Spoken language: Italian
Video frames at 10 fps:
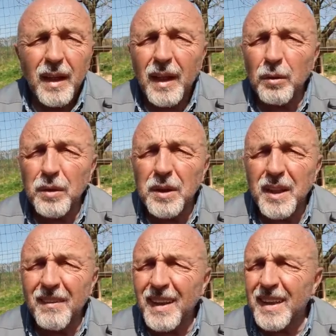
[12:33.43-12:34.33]
che lui
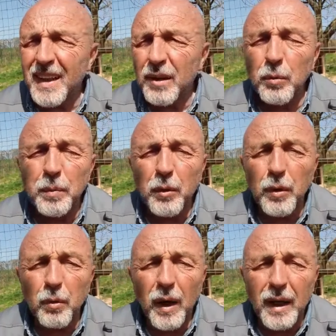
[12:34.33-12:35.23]
diceva essere lupi con
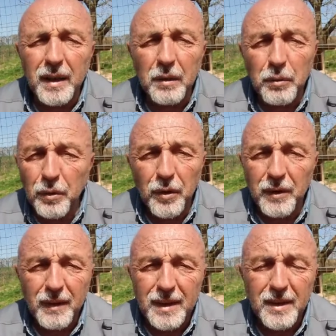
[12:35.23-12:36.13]
i quali lui non
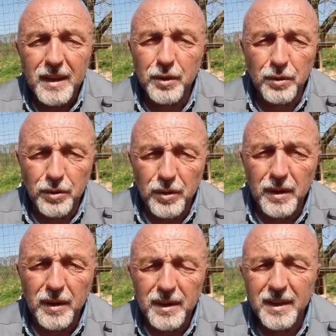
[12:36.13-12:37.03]
aveva accesso,
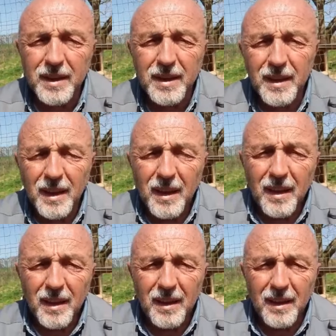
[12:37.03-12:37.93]
cioè si
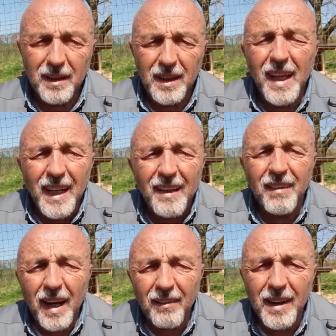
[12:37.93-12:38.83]
eh, li
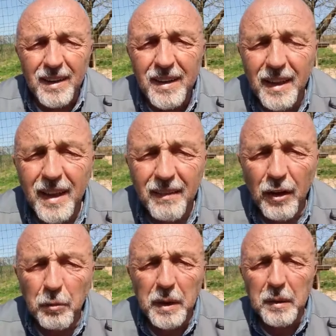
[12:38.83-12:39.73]
allevava, li teneva
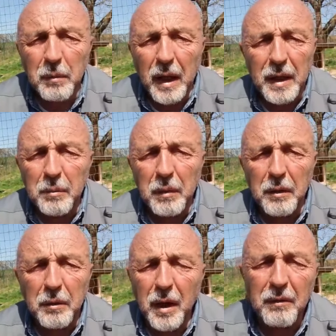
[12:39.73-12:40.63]
come animali, ma
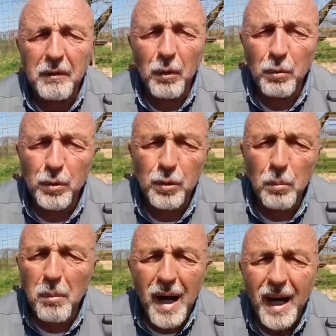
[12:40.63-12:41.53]
non aveva avuto
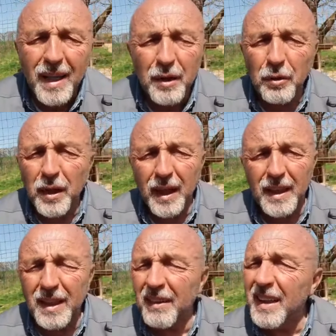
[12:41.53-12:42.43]
mai e non
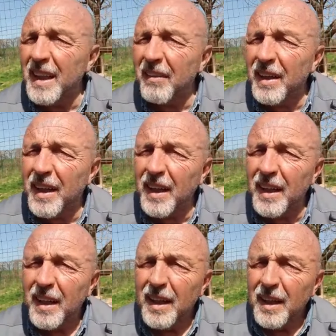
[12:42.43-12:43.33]
credeva di
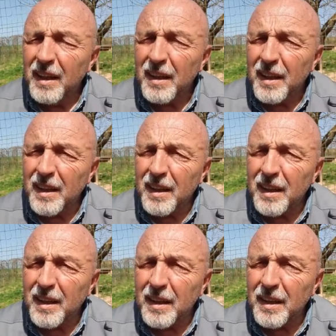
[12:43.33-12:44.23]
avere
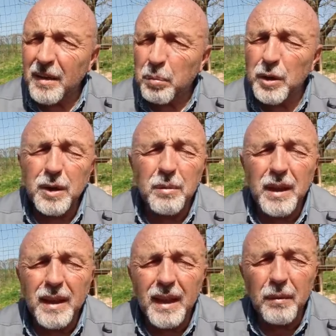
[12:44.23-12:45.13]
eh,
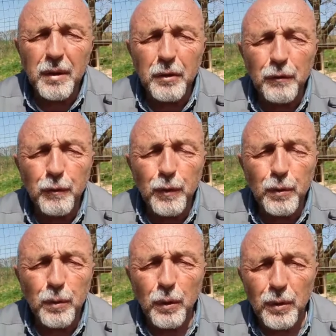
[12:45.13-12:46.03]
possibilità nemmeno in
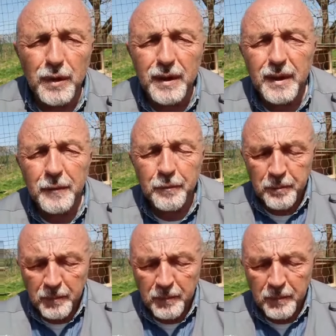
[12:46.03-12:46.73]
futuro di